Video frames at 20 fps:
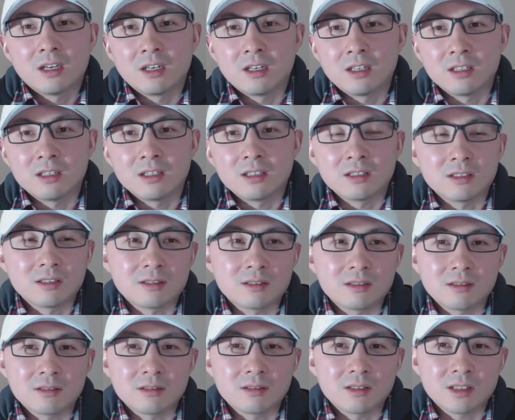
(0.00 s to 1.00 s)
啊
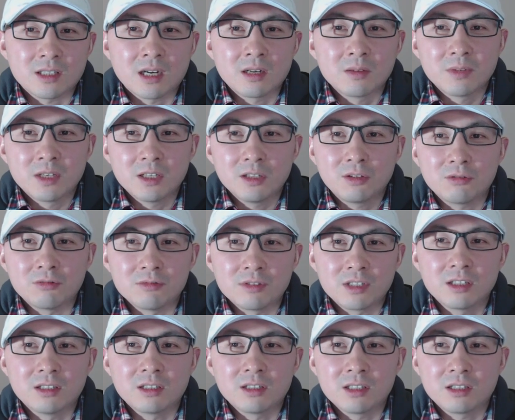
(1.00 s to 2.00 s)
扬眉吐
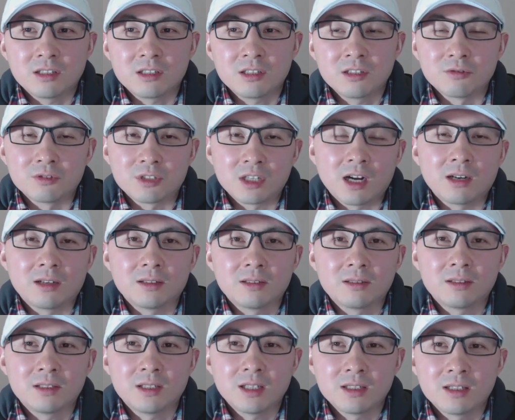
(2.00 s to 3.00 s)
气的一个秀场，
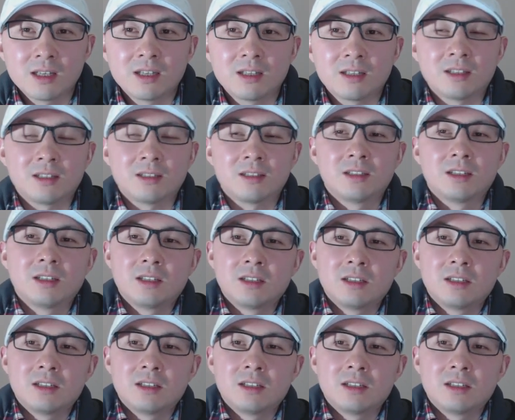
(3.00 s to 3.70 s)
现在呢，